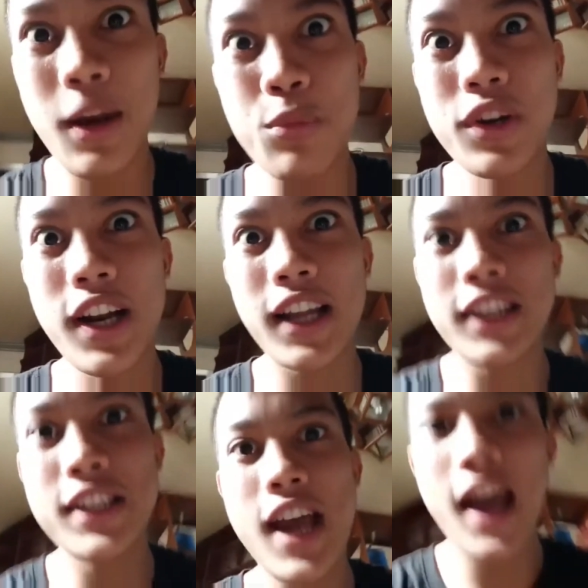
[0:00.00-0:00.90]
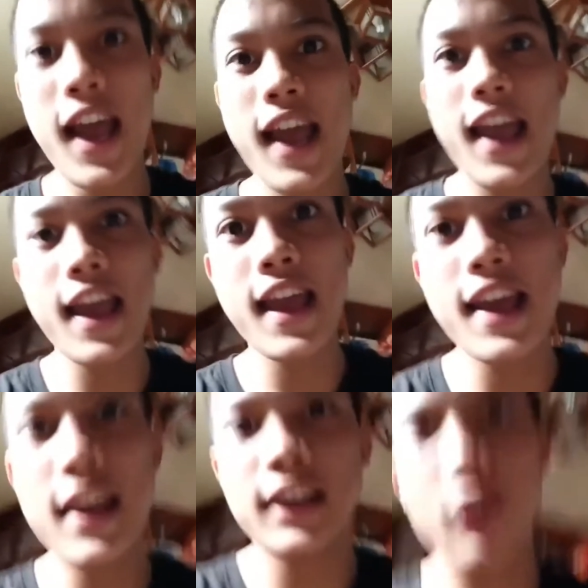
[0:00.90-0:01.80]
lang muna natin siya.
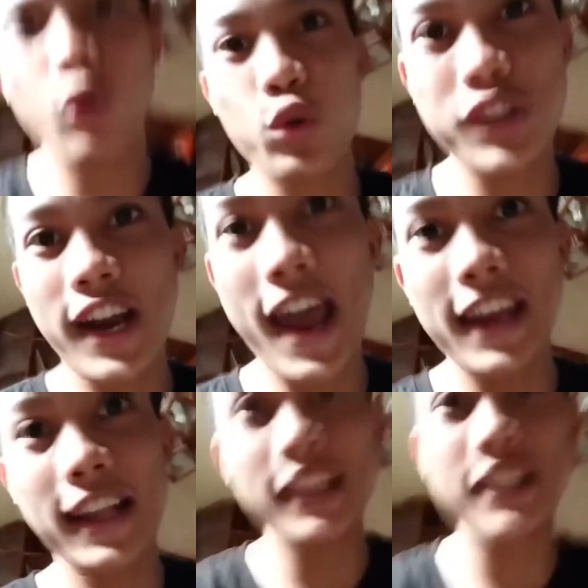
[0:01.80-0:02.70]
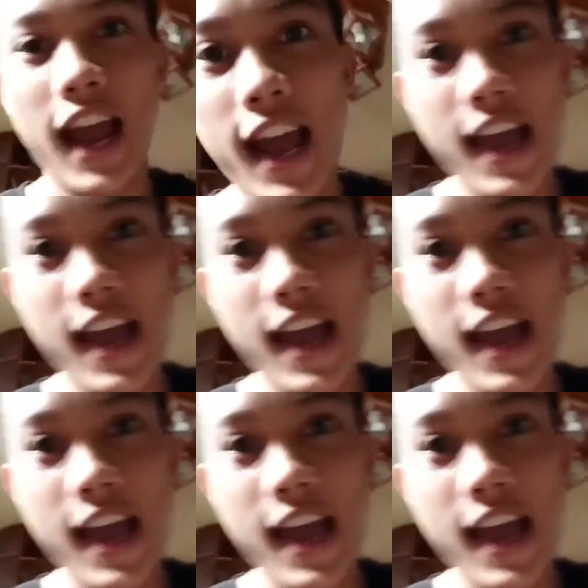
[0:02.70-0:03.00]
Kukutsarahin natin siya.